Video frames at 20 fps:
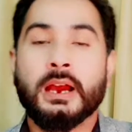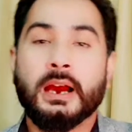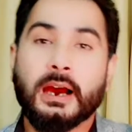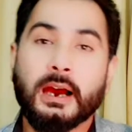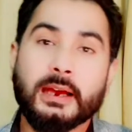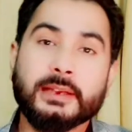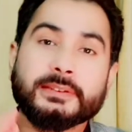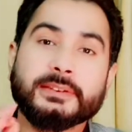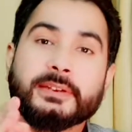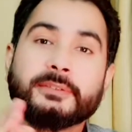
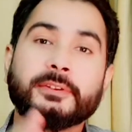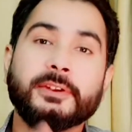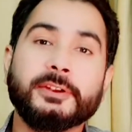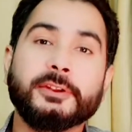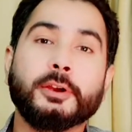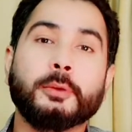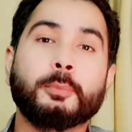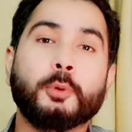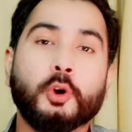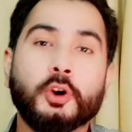आज की वीडियो
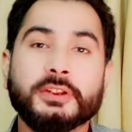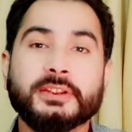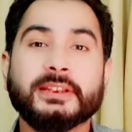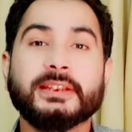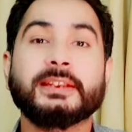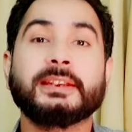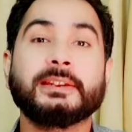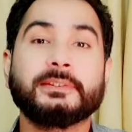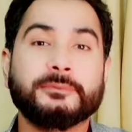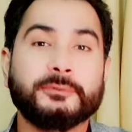बहुत ही
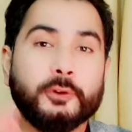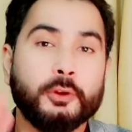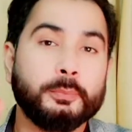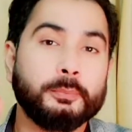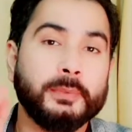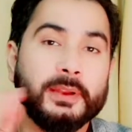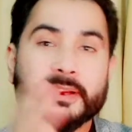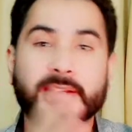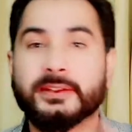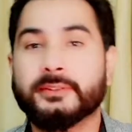
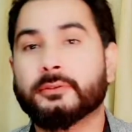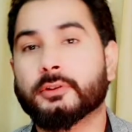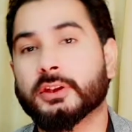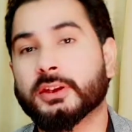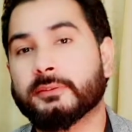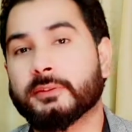इन्फॉर्मेटिव होने